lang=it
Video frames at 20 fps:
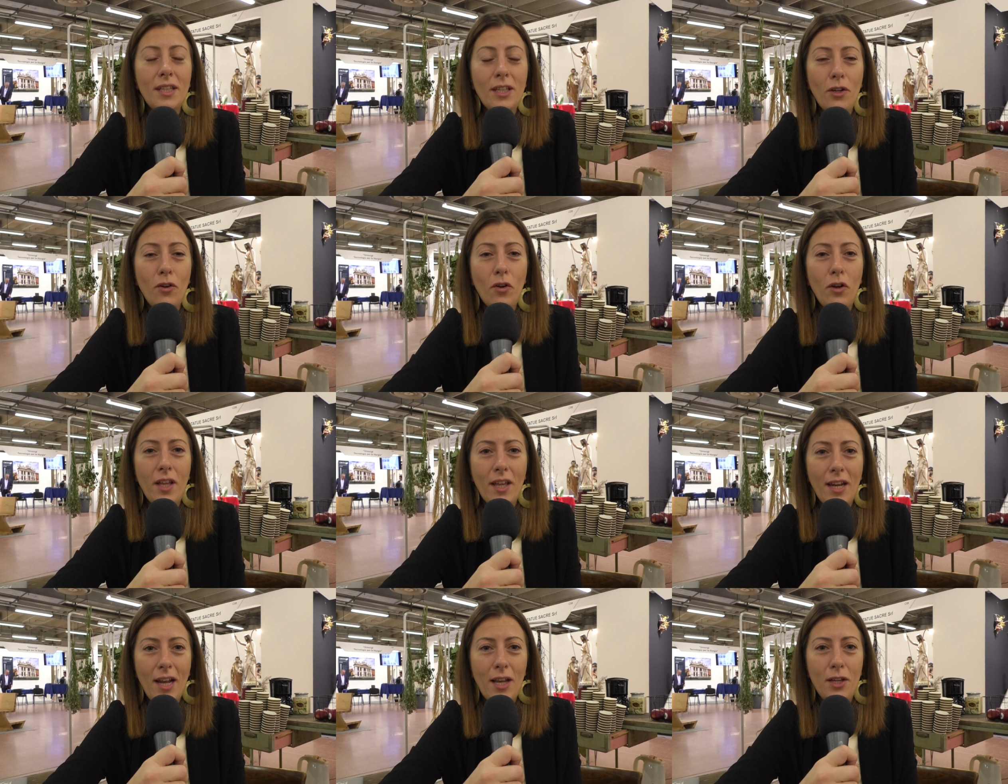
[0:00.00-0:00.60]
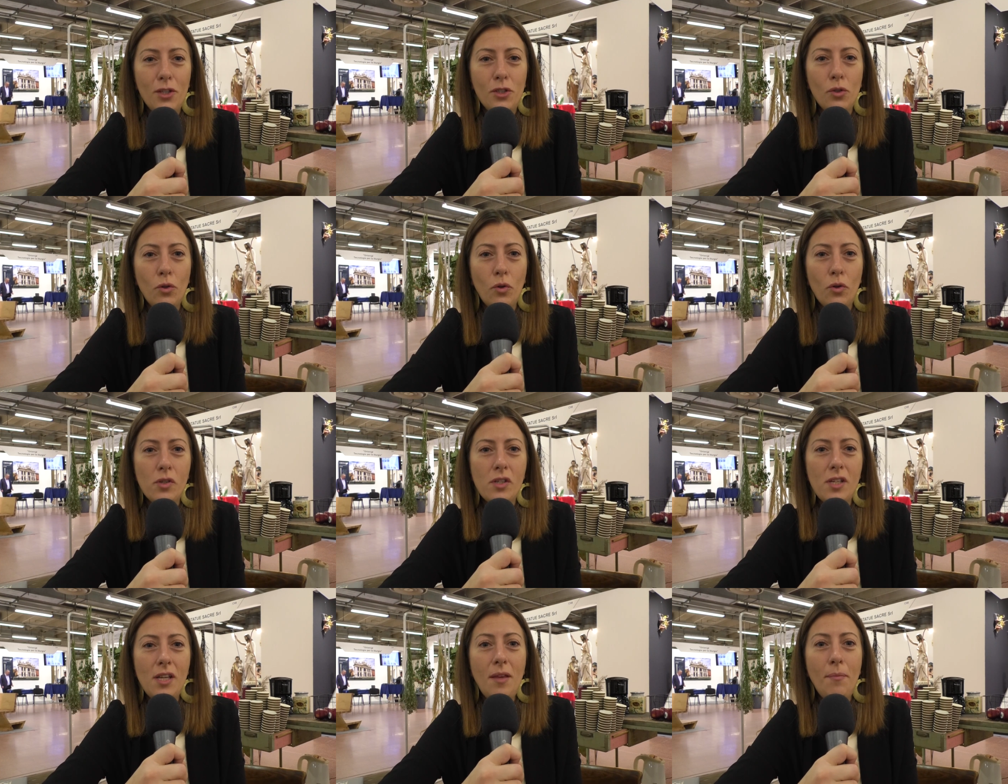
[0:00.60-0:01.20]
articoli
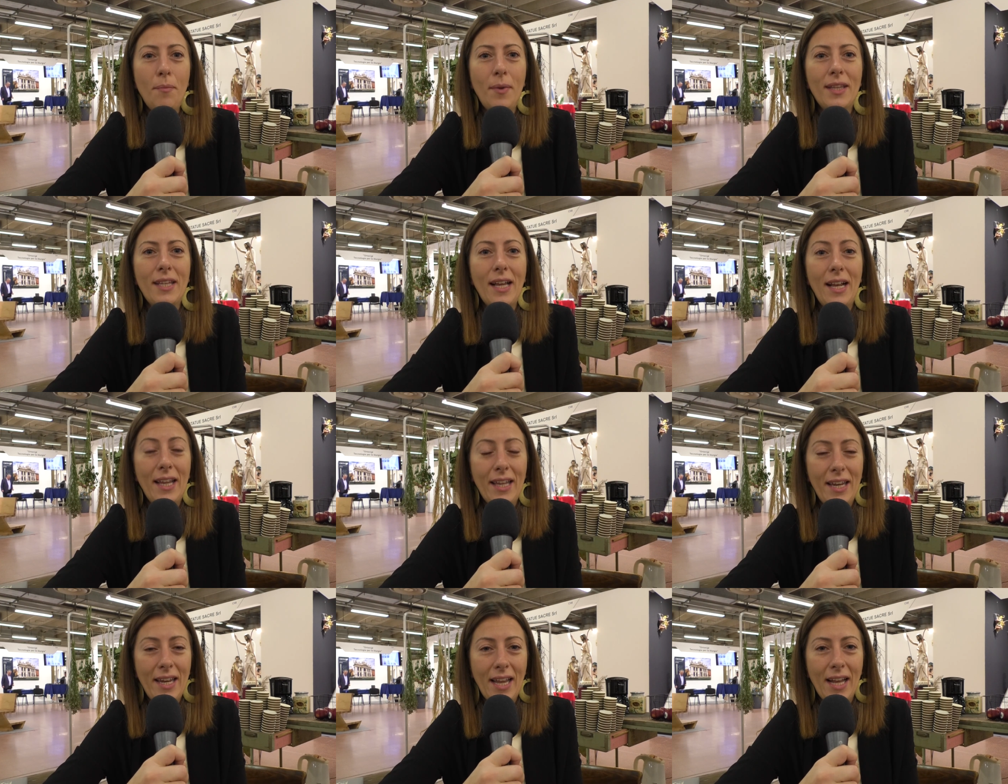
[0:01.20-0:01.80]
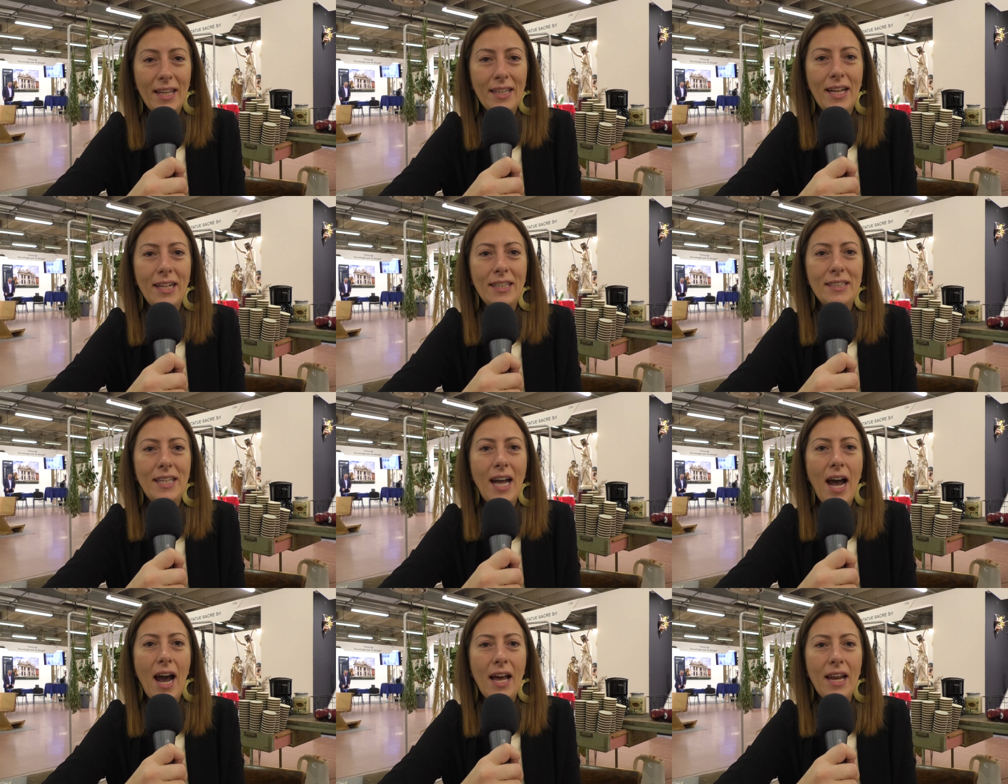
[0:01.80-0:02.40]
religiosi metalleria ad
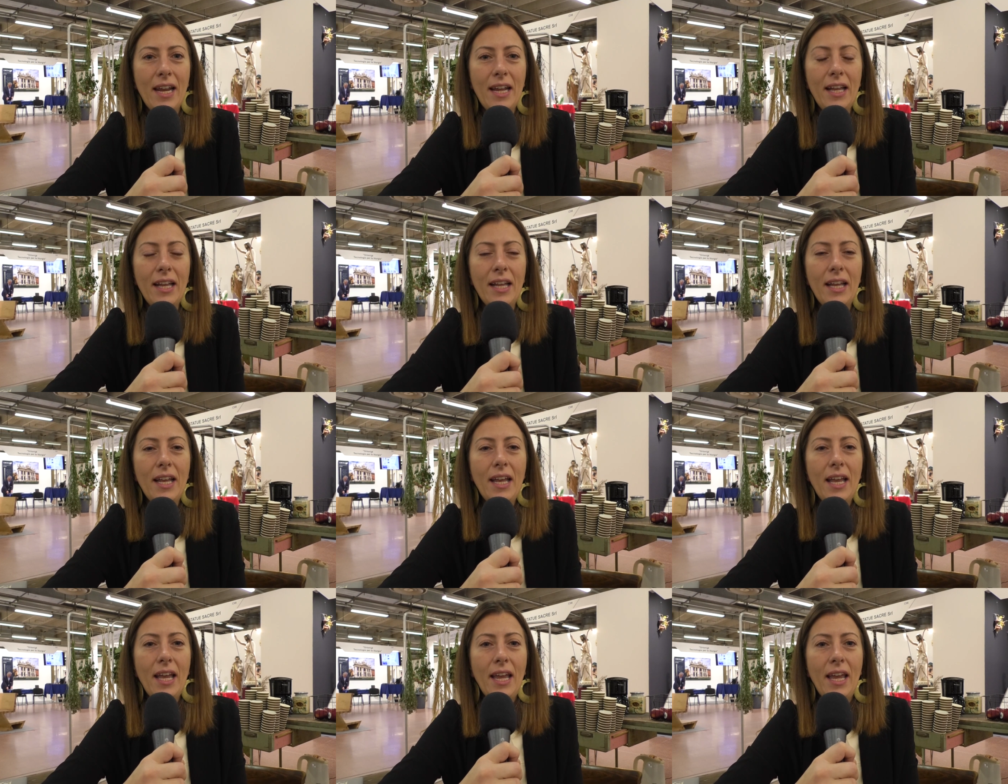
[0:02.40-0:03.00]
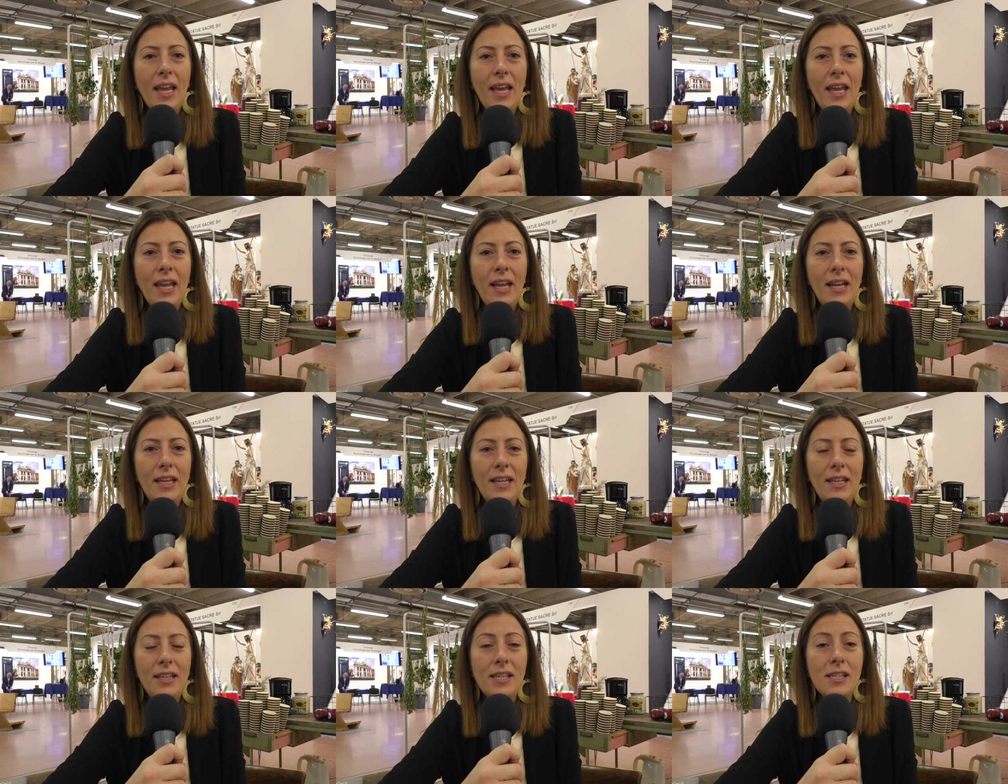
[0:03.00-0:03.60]
altare e
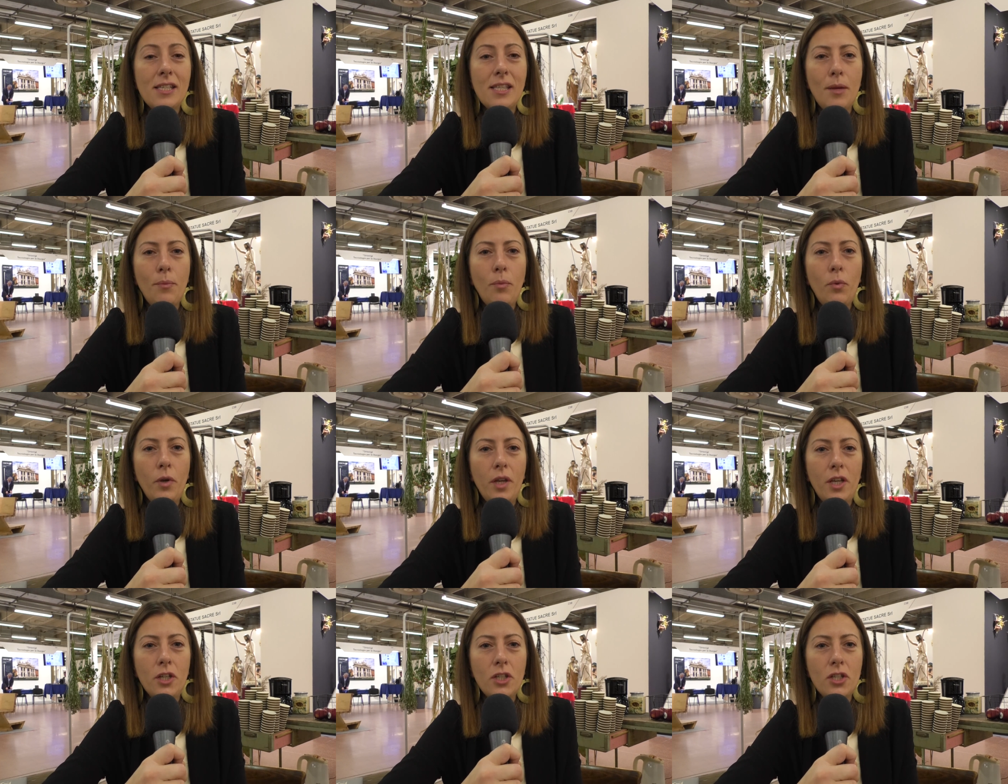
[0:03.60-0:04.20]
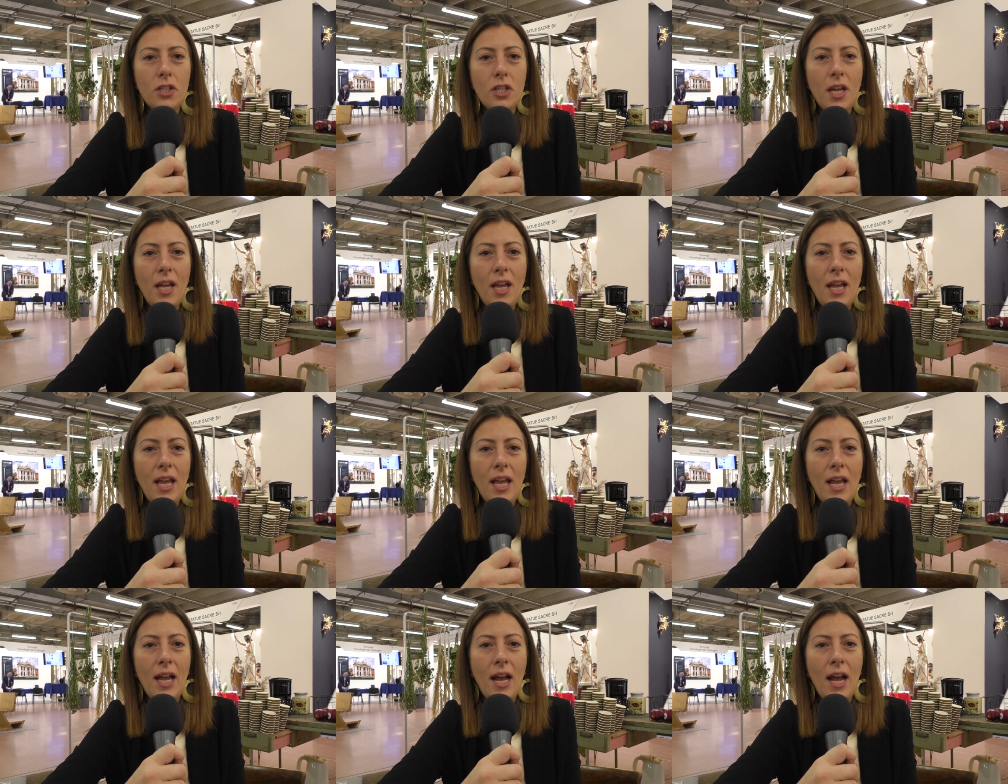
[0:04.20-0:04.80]
li
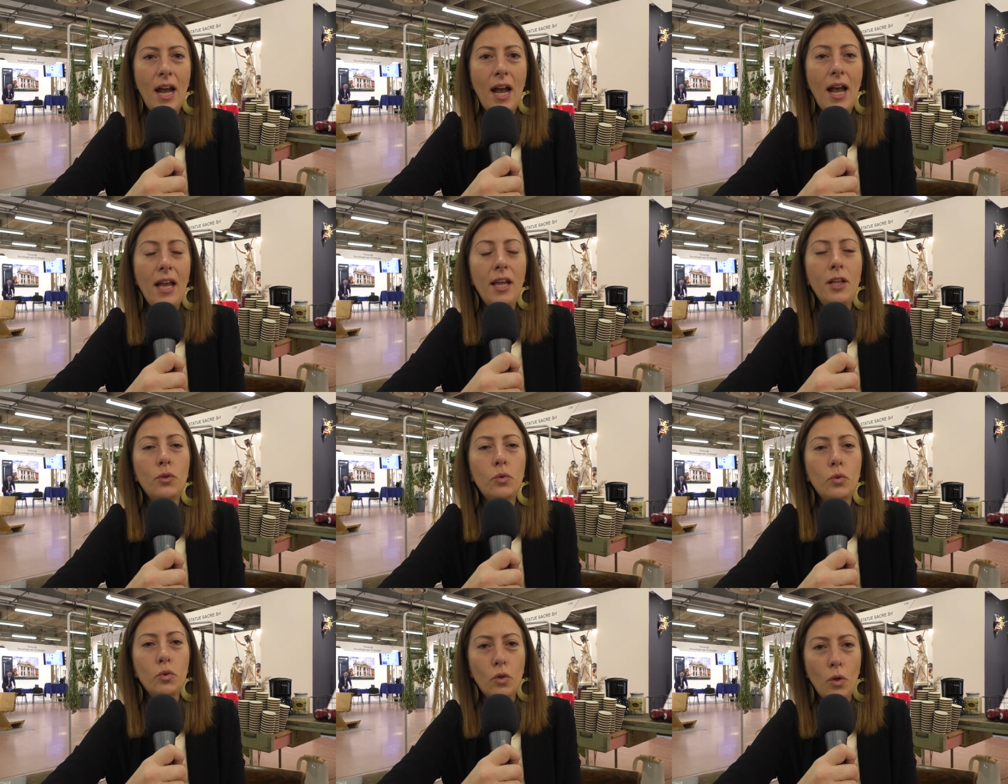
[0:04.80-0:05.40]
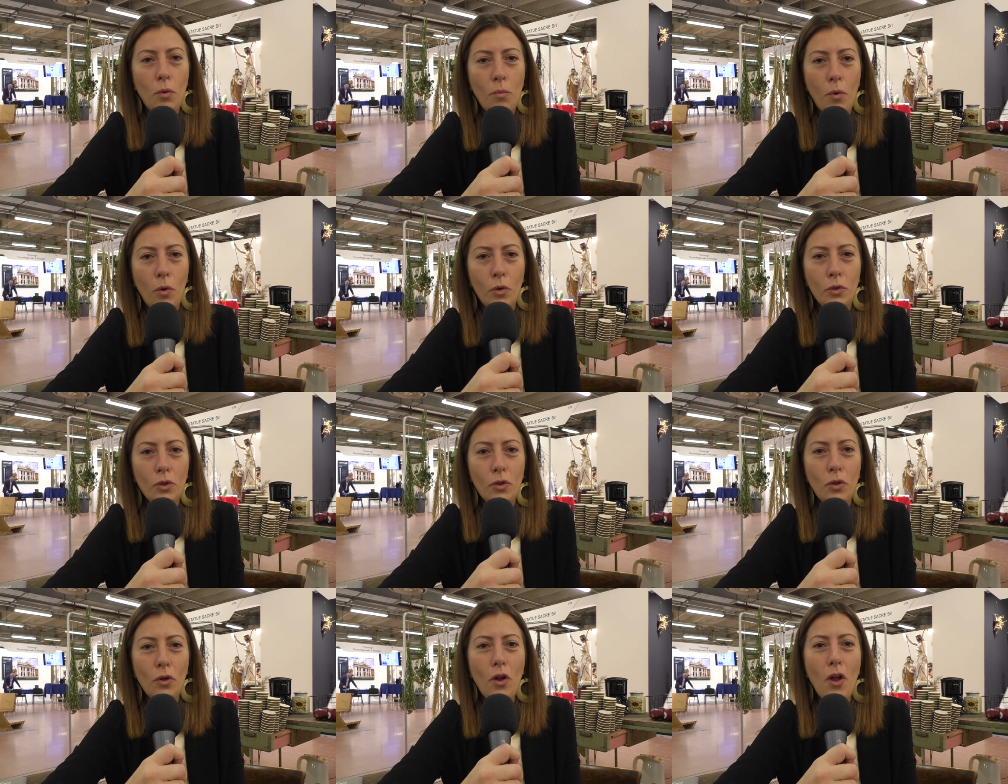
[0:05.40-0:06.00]
distribuisce eh, in tutto il
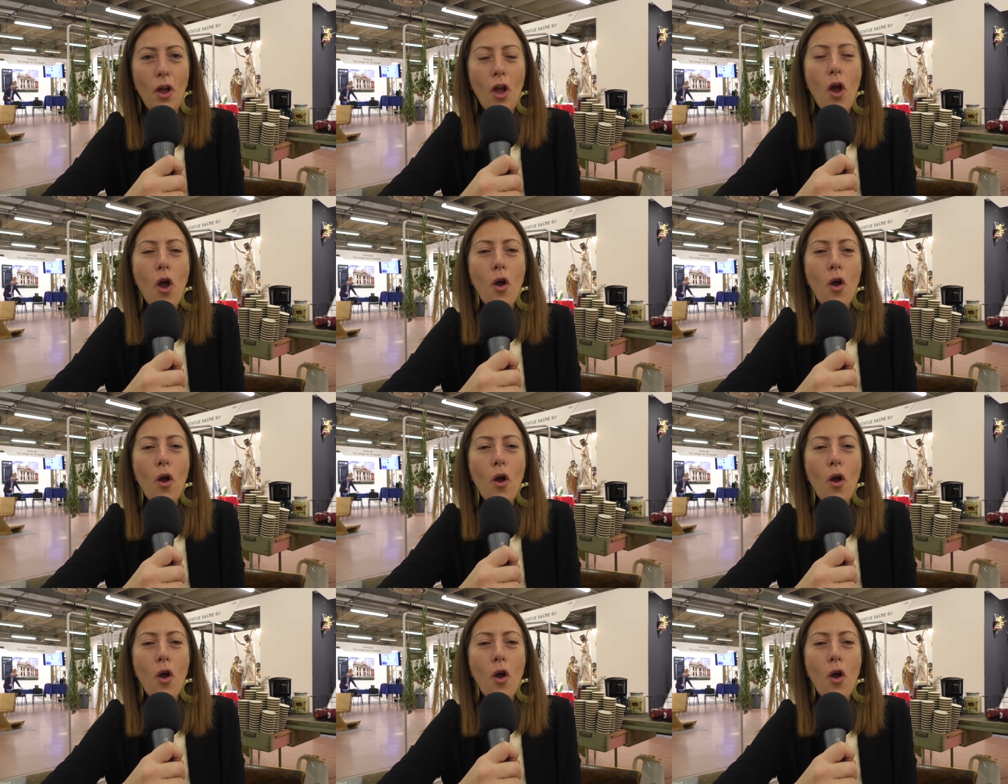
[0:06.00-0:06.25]
mondo.